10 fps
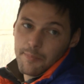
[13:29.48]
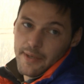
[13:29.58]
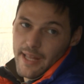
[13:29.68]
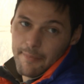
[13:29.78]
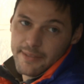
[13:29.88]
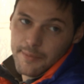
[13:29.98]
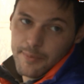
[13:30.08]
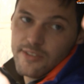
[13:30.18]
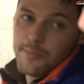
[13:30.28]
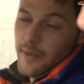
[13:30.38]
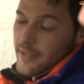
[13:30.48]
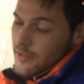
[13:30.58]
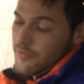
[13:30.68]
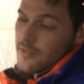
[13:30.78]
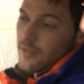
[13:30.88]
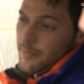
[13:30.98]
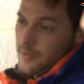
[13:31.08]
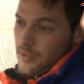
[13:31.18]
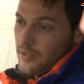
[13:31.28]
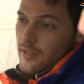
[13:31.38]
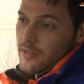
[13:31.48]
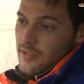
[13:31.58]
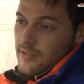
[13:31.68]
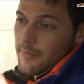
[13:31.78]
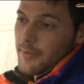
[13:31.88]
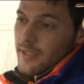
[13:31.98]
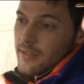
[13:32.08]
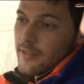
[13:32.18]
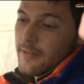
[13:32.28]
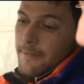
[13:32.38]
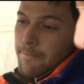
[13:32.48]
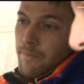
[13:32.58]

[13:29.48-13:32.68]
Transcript: principali parametri di funzionamento principali. del motore, insomma, per vedere che tutto